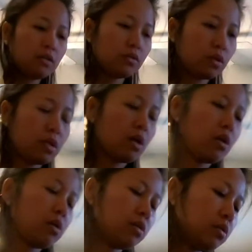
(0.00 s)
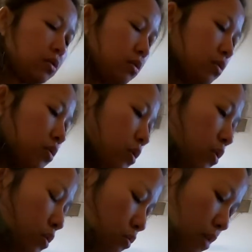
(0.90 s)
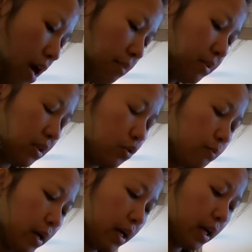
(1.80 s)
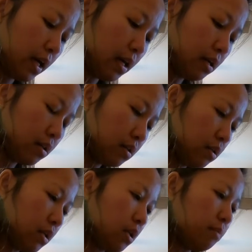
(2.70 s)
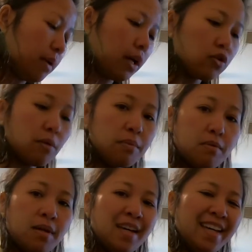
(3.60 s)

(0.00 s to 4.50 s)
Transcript: karena udah habis aku pakai jadi pakai cabai